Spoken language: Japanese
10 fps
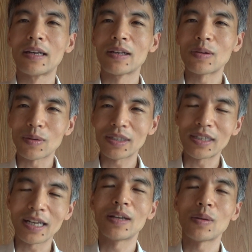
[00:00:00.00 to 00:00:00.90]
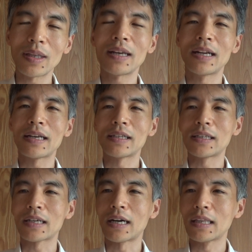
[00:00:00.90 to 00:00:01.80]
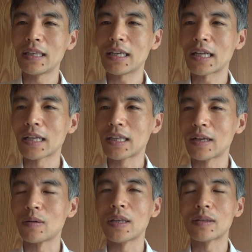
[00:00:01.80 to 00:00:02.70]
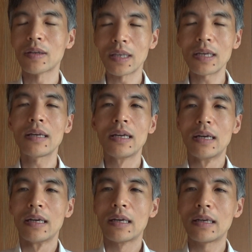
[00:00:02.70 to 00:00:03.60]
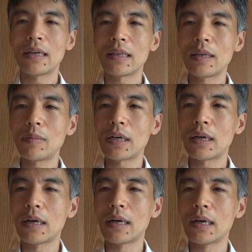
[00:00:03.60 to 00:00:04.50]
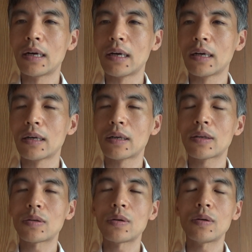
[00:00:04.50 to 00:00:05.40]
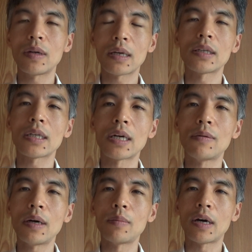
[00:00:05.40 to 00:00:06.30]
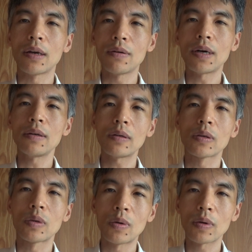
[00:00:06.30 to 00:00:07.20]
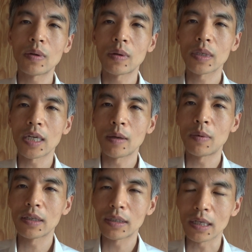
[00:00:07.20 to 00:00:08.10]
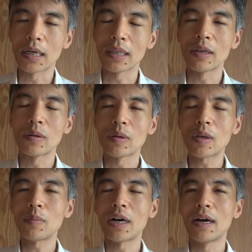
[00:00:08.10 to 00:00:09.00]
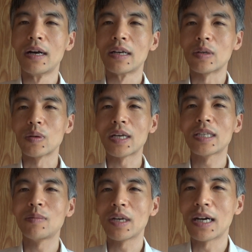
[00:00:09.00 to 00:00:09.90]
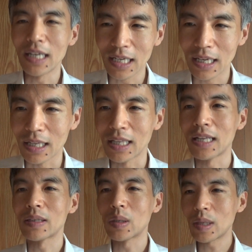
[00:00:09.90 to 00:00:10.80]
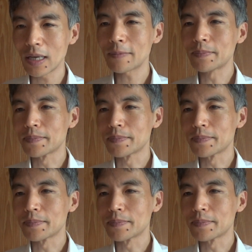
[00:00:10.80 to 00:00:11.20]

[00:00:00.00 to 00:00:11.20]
そっち系のね歴史観に立ってるんですよね。でまあそういう歴史観は、まあ、いわゆる東京裁判史観っていうのと、まあ、その馴染みがいいんですよね。